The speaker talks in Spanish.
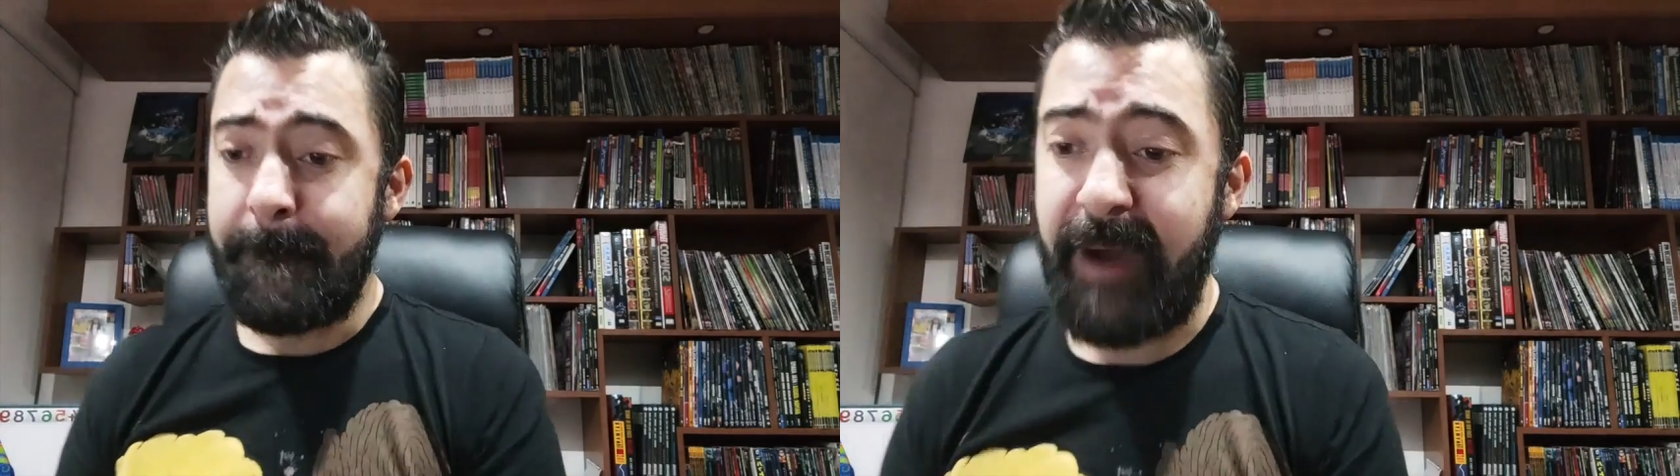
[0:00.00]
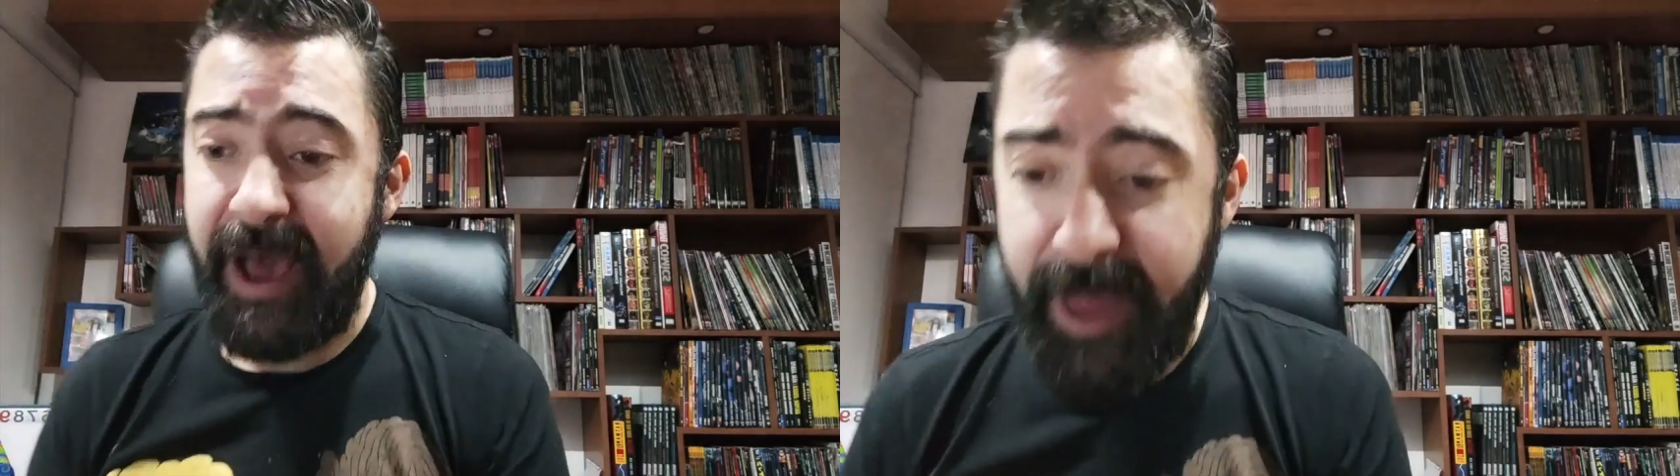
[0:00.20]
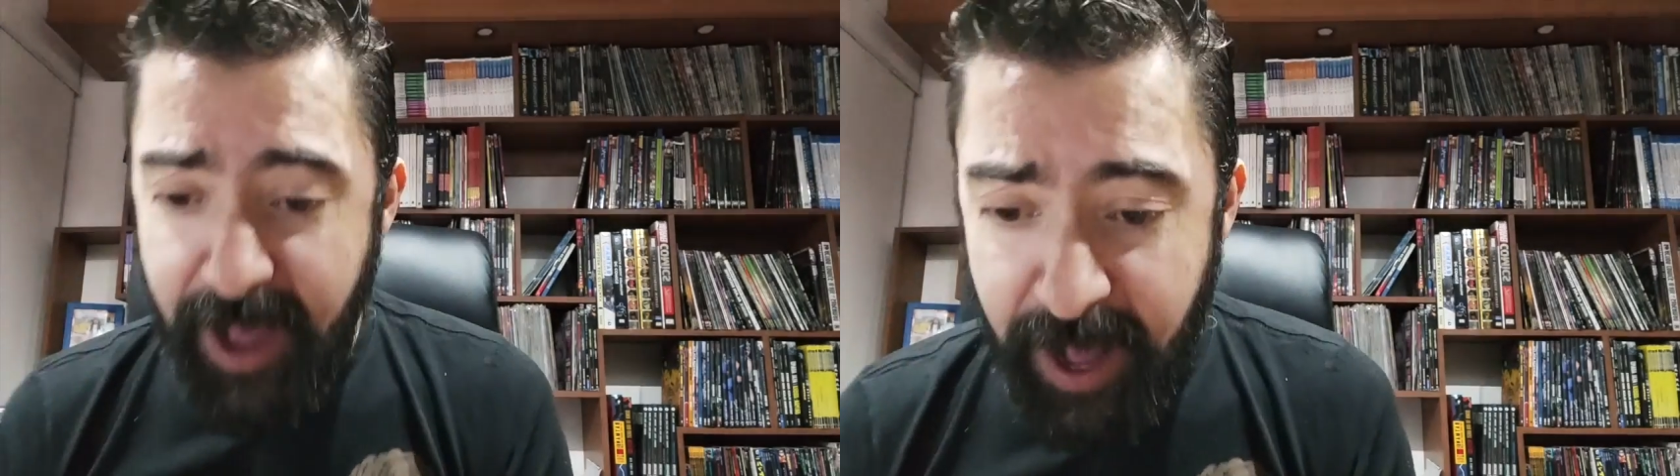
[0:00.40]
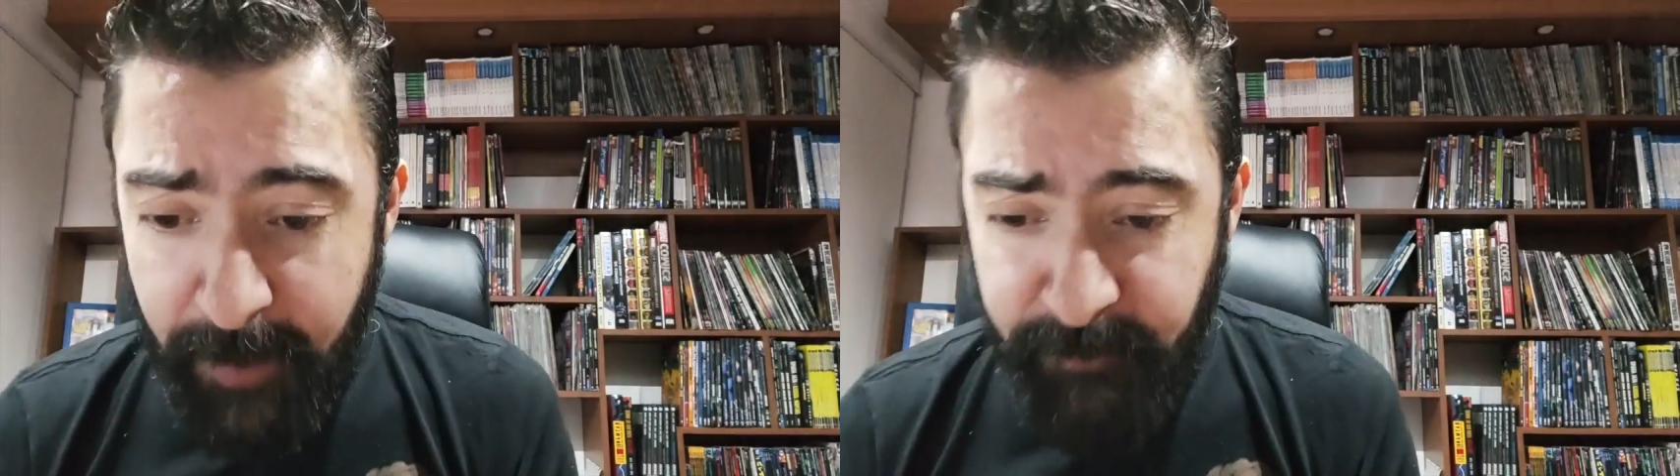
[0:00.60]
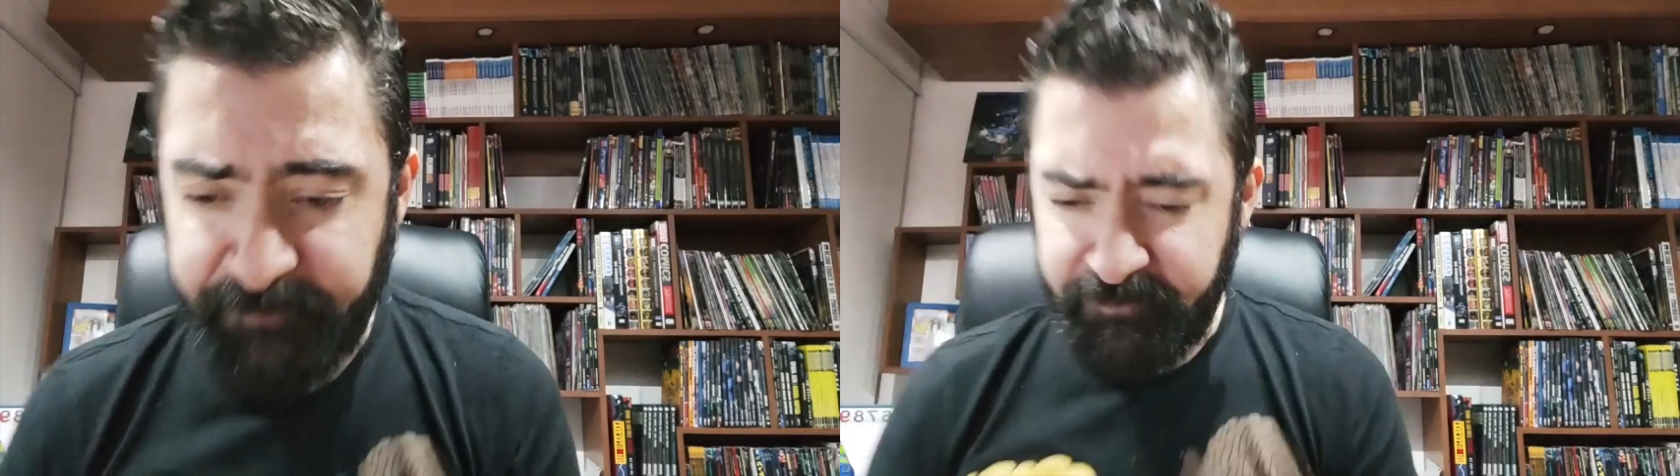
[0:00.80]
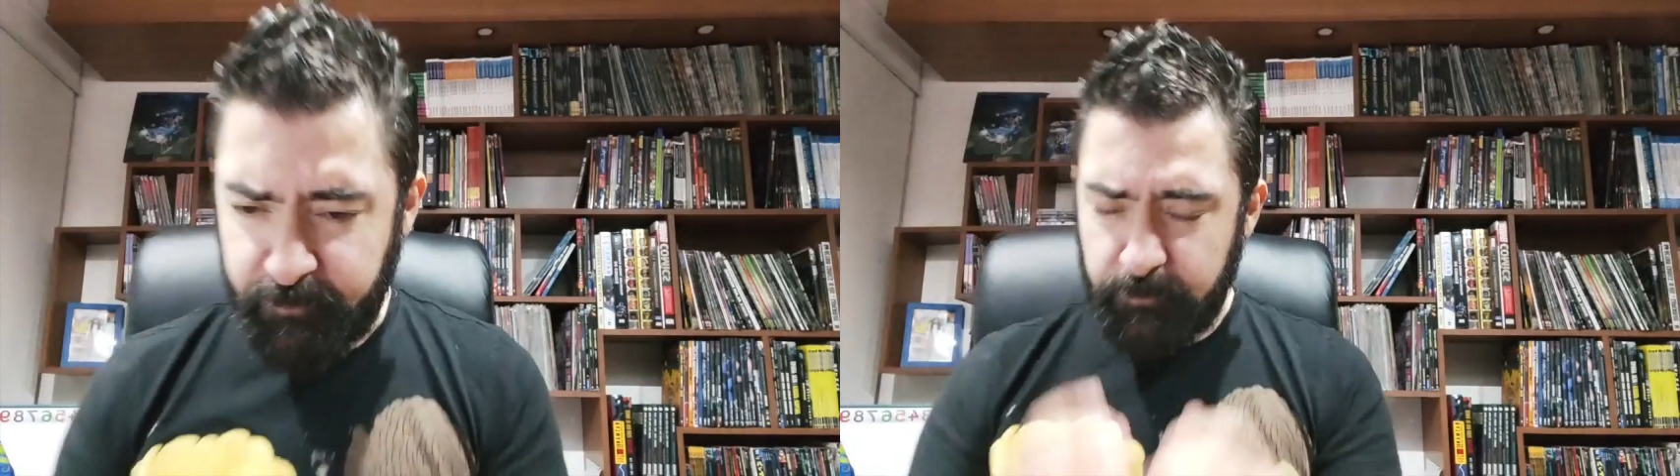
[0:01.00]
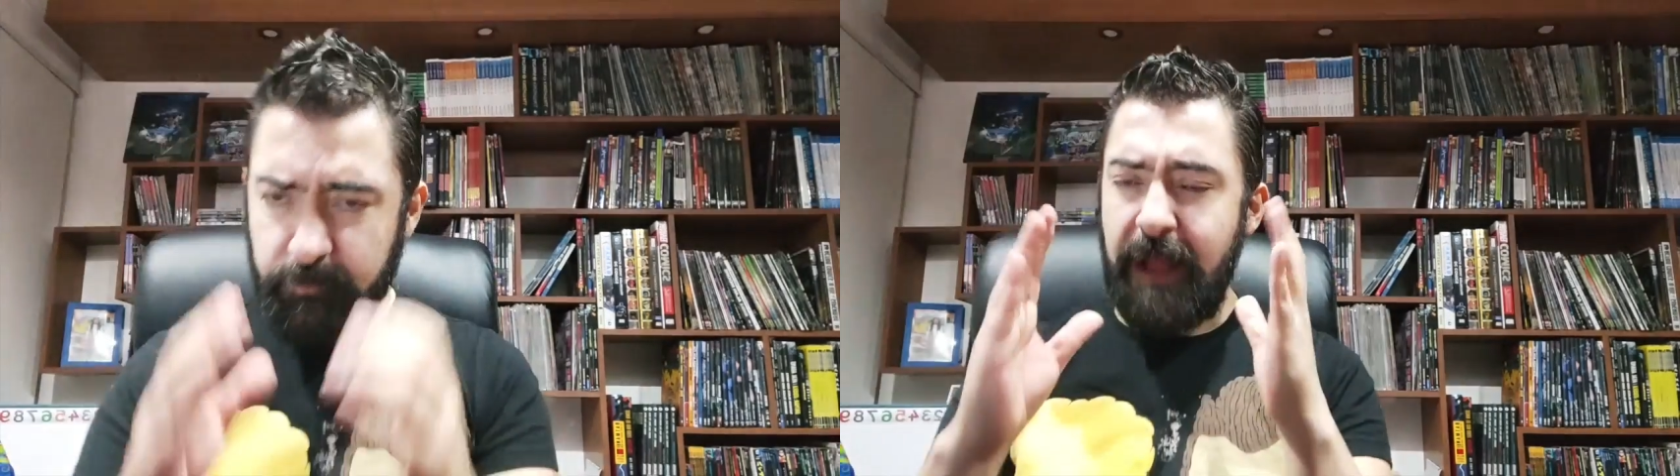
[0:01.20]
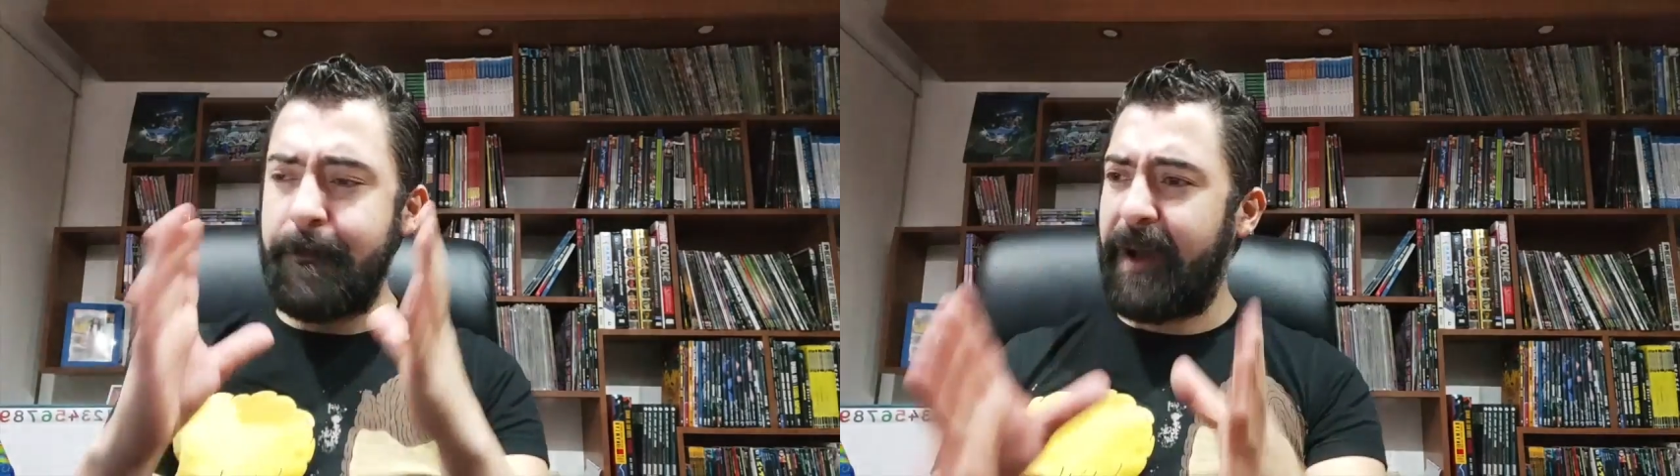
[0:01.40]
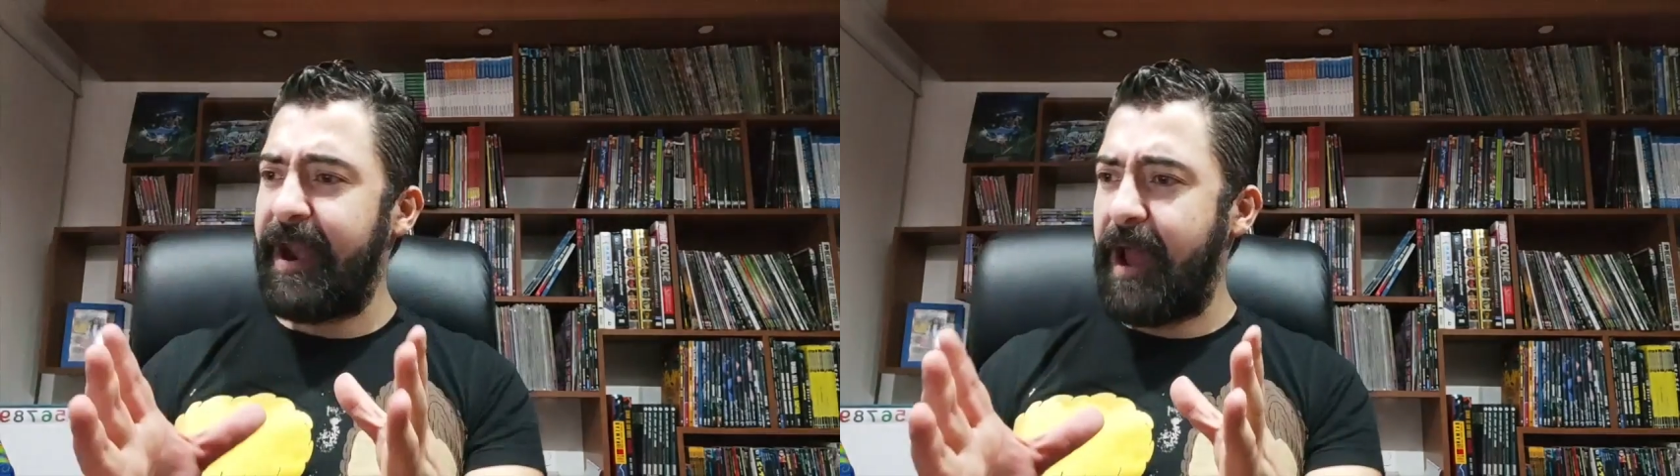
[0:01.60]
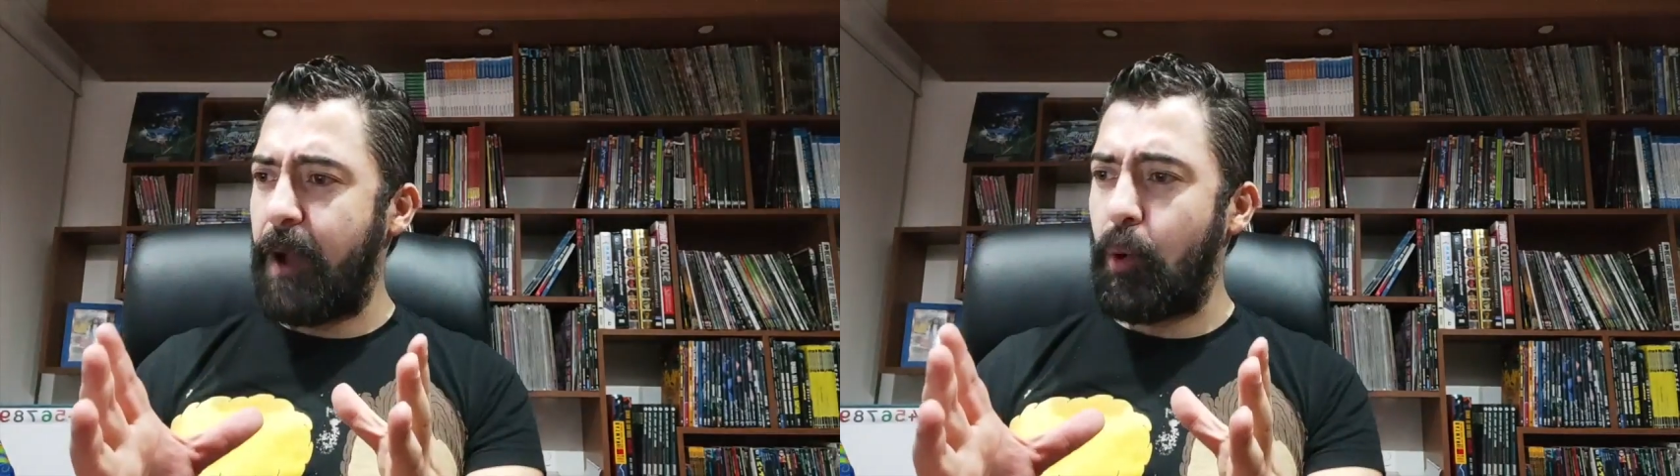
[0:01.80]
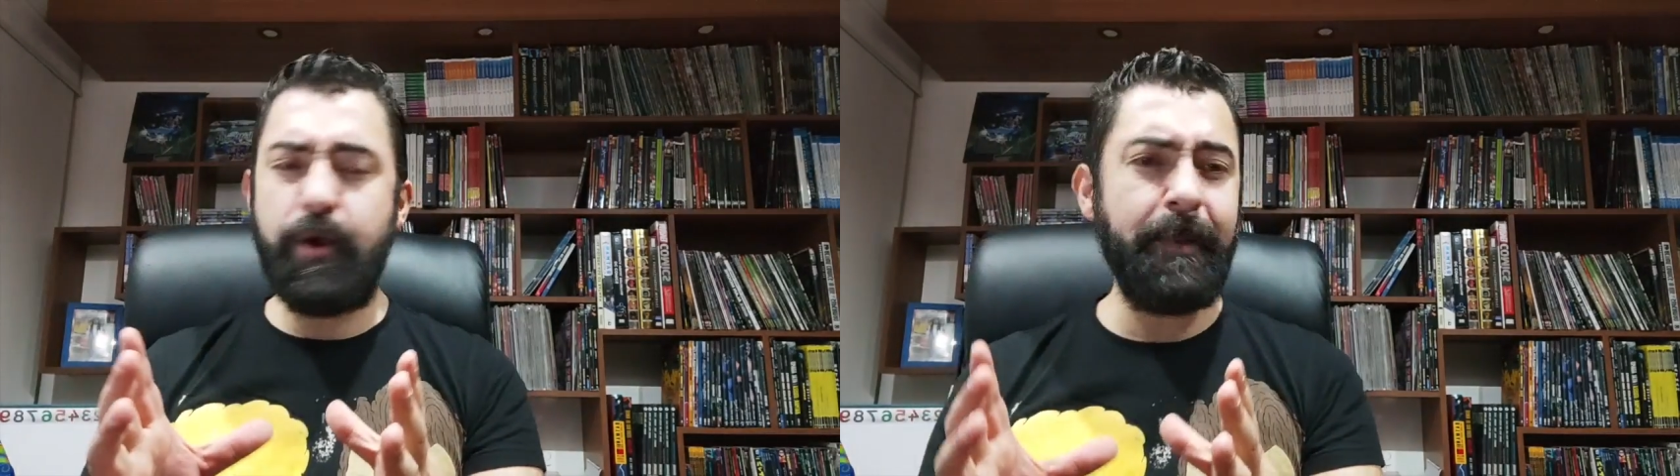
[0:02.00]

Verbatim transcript: para mm, para, uy,